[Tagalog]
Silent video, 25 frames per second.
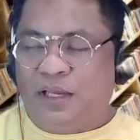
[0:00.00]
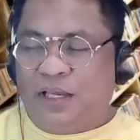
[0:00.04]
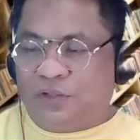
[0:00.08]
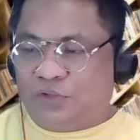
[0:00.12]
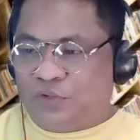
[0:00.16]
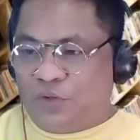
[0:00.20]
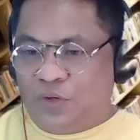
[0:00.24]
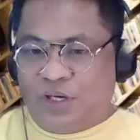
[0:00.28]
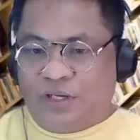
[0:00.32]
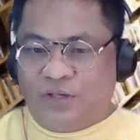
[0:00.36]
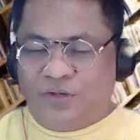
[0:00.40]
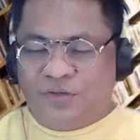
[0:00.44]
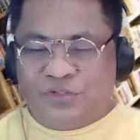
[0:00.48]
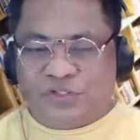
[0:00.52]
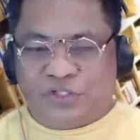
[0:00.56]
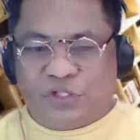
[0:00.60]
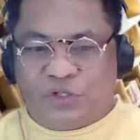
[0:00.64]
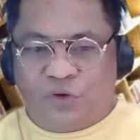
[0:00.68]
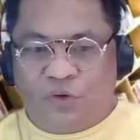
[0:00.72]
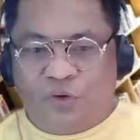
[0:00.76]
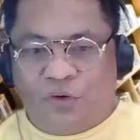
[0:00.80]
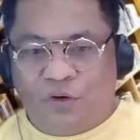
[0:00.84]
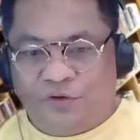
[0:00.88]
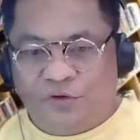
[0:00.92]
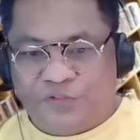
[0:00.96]
Ito nga yung si
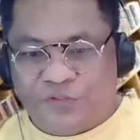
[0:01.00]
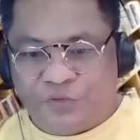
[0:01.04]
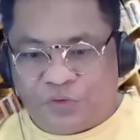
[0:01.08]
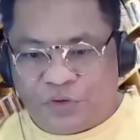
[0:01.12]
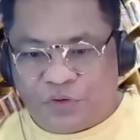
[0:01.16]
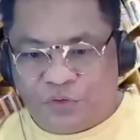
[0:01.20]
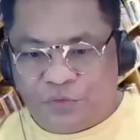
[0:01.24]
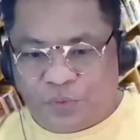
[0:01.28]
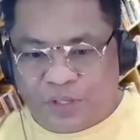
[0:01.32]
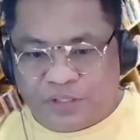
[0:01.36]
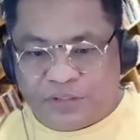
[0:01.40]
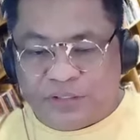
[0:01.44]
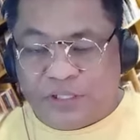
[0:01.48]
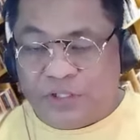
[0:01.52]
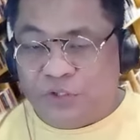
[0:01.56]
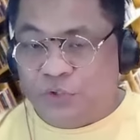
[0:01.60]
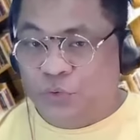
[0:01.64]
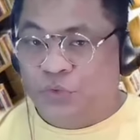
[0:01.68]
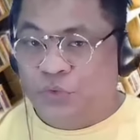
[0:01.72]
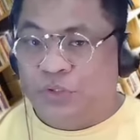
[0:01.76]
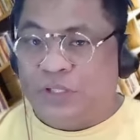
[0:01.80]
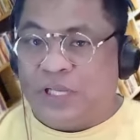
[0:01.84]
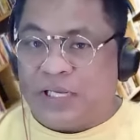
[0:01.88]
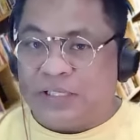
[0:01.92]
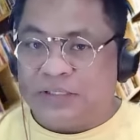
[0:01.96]
co-author, why they
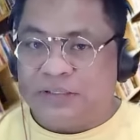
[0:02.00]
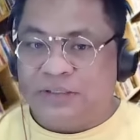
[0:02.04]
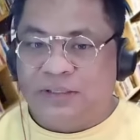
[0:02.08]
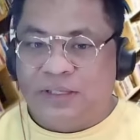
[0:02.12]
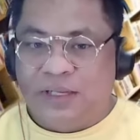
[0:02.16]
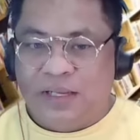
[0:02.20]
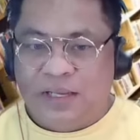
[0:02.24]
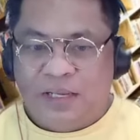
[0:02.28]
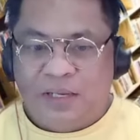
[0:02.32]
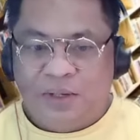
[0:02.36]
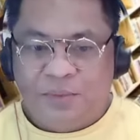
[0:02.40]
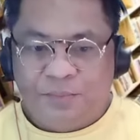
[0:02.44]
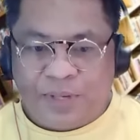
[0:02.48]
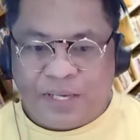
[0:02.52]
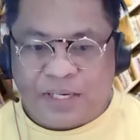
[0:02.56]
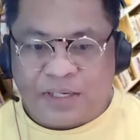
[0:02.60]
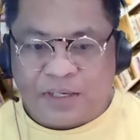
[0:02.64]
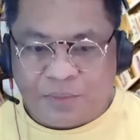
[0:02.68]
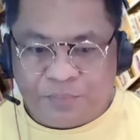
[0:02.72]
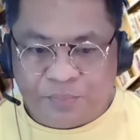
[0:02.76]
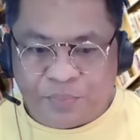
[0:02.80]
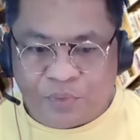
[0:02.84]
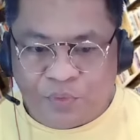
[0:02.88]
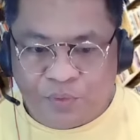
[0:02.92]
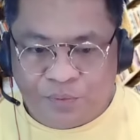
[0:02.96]
do that,
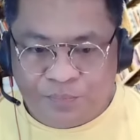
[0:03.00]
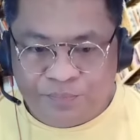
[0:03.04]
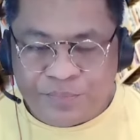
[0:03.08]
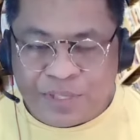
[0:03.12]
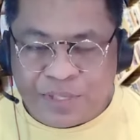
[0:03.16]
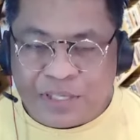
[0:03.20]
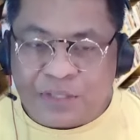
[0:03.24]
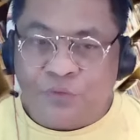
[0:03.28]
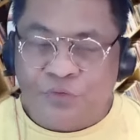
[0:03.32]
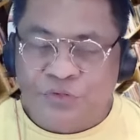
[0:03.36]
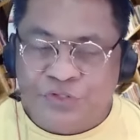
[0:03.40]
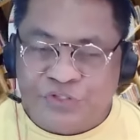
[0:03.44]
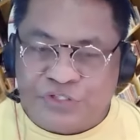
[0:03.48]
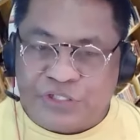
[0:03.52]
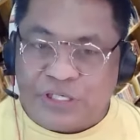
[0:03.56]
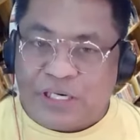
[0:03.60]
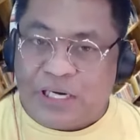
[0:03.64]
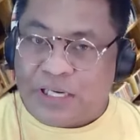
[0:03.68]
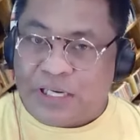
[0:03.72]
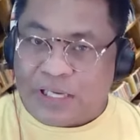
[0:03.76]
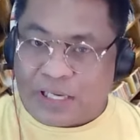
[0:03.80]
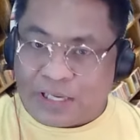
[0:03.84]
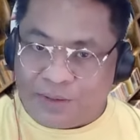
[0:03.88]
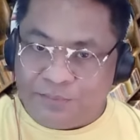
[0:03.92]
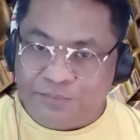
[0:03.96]
para po meron
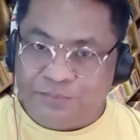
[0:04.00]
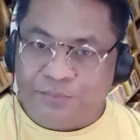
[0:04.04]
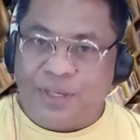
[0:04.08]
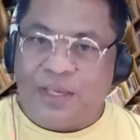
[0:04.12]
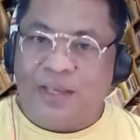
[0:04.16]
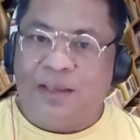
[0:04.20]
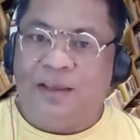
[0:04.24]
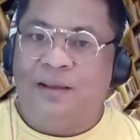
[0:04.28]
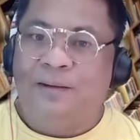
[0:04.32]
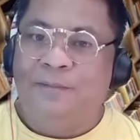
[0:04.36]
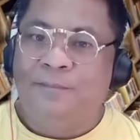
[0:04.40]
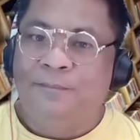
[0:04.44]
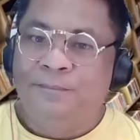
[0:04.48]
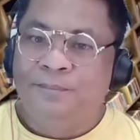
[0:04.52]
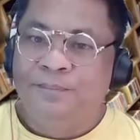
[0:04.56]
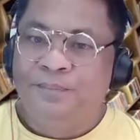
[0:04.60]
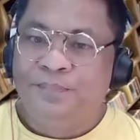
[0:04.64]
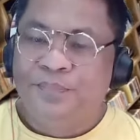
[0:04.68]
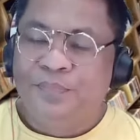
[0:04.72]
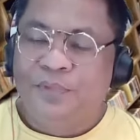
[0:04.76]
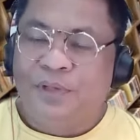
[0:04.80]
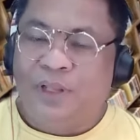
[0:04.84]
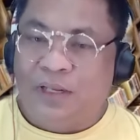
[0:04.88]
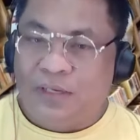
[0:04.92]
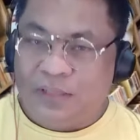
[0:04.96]
silang kakampi.
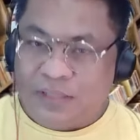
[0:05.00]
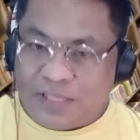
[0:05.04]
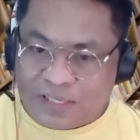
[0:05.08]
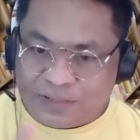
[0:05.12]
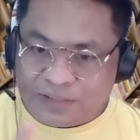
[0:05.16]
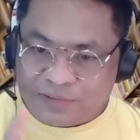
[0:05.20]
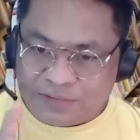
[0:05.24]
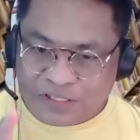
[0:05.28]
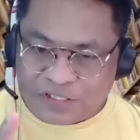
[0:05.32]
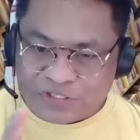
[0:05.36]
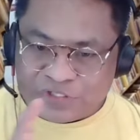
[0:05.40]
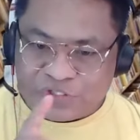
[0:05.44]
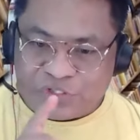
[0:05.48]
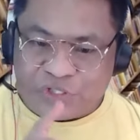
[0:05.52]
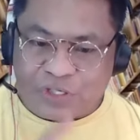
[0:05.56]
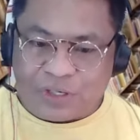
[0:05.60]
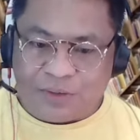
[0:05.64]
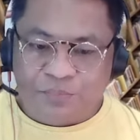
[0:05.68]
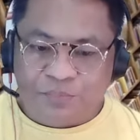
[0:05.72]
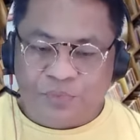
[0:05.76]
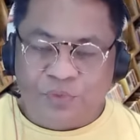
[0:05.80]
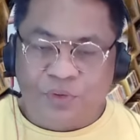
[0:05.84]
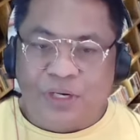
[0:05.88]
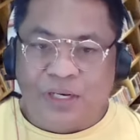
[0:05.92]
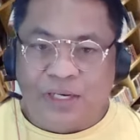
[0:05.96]
And that is
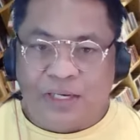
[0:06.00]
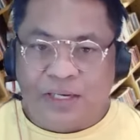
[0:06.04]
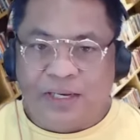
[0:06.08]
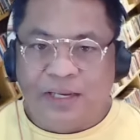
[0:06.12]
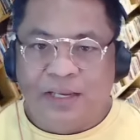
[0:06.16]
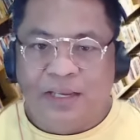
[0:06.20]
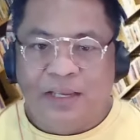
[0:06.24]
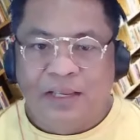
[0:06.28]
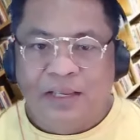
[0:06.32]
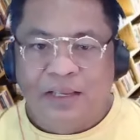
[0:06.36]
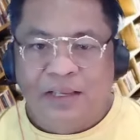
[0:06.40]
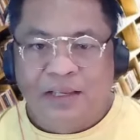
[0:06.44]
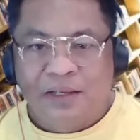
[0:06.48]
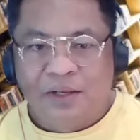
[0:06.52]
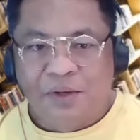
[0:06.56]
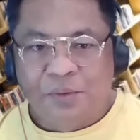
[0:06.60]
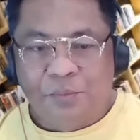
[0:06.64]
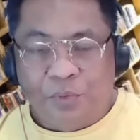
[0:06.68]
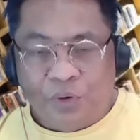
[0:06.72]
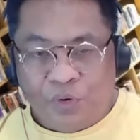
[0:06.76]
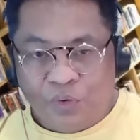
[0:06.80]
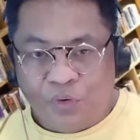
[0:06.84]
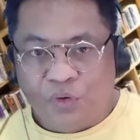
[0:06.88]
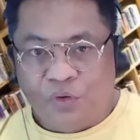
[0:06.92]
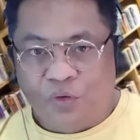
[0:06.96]
championing
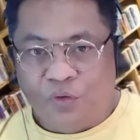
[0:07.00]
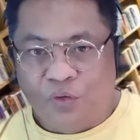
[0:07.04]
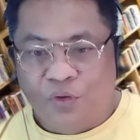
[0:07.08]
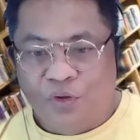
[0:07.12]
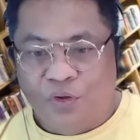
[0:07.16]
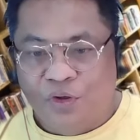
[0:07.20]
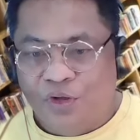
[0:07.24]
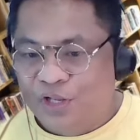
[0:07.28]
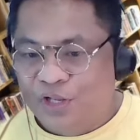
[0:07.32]
Bongo.